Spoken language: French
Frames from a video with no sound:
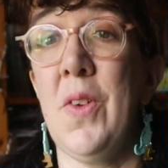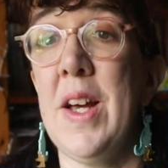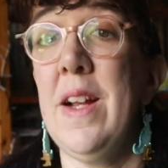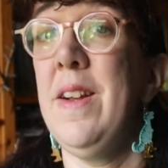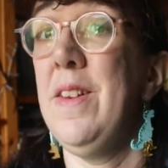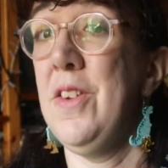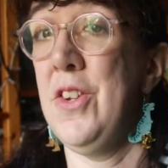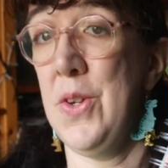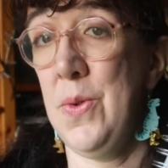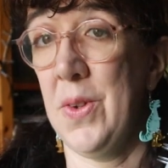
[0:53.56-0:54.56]
journal,
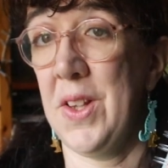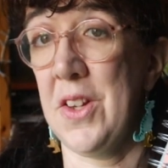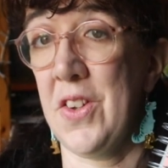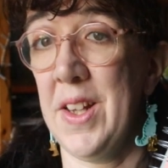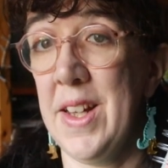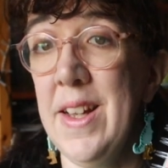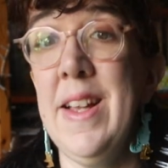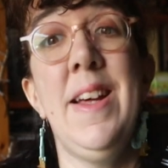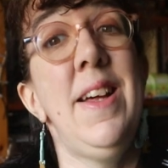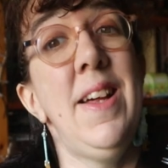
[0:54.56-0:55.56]
j'ai eu un agenda.
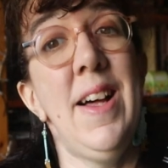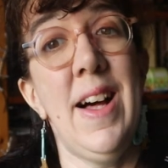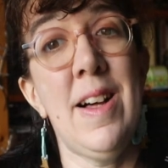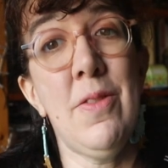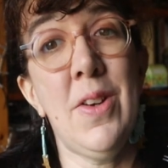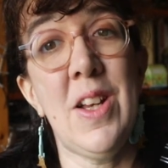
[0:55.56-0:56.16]
Avant